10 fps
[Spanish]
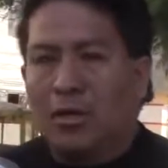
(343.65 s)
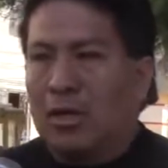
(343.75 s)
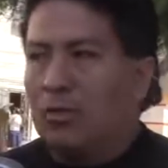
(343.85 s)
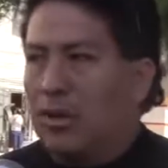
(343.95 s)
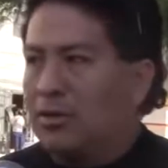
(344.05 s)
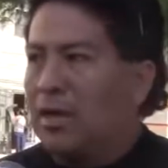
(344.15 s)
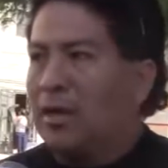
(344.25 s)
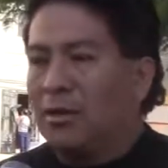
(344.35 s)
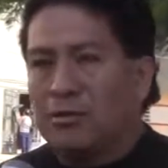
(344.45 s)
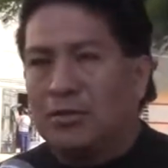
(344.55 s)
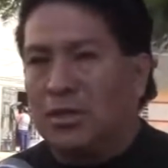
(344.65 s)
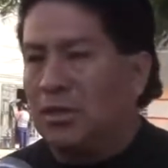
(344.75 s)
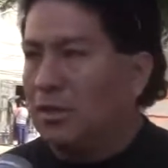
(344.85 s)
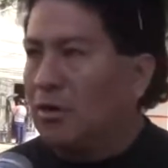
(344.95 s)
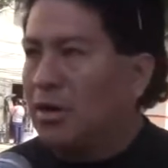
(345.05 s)
en verdad, sí,
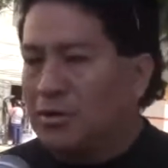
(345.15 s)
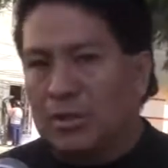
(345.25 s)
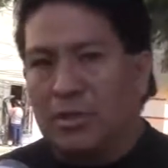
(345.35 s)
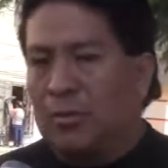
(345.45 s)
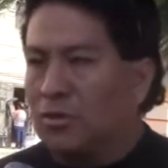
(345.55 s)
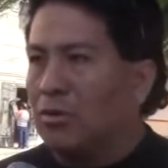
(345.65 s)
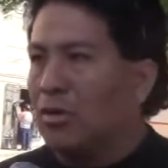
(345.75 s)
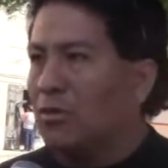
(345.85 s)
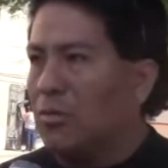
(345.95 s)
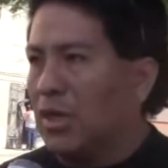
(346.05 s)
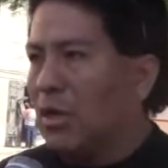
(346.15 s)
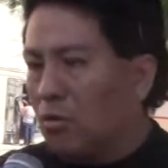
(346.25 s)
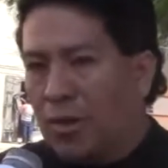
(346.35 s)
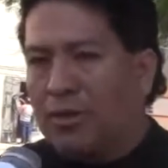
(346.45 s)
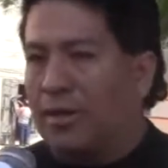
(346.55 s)
ahora sí me, me he dado
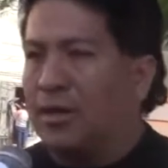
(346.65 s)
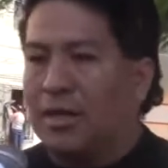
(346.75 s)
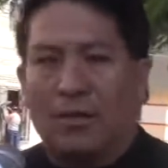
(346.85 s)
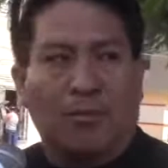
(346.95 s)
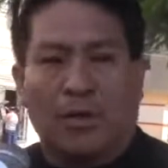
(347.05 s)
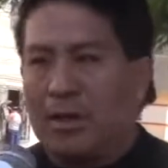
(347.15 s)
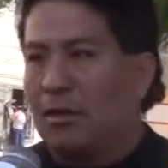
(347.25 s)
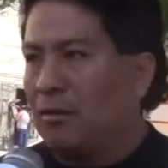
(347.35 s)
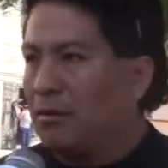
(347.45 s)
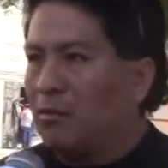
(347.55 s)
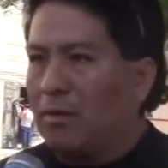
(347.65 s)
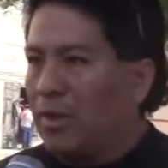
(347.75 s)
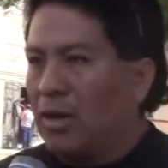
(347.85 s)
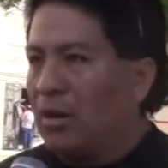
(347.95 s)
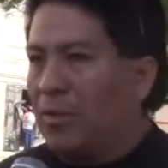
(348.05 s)
cuenta de que en verdad no le
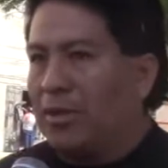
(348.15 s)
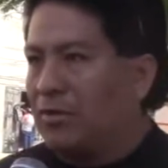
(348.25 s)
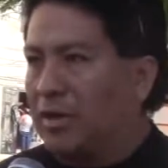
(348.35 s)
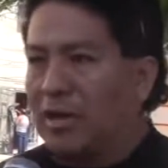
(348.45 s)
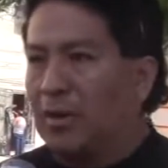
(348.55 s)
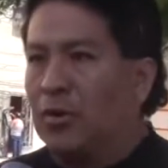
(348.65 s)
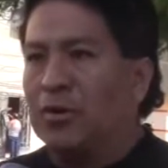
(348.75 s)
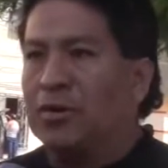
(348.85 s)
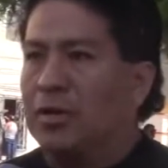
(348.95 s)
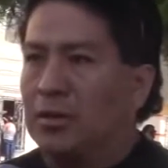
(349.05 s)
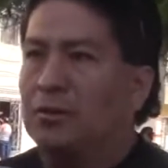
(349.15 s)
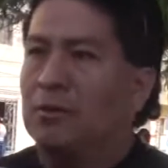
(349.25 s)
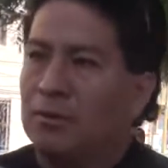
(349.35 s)
vale la pena estar en la política, ¿no?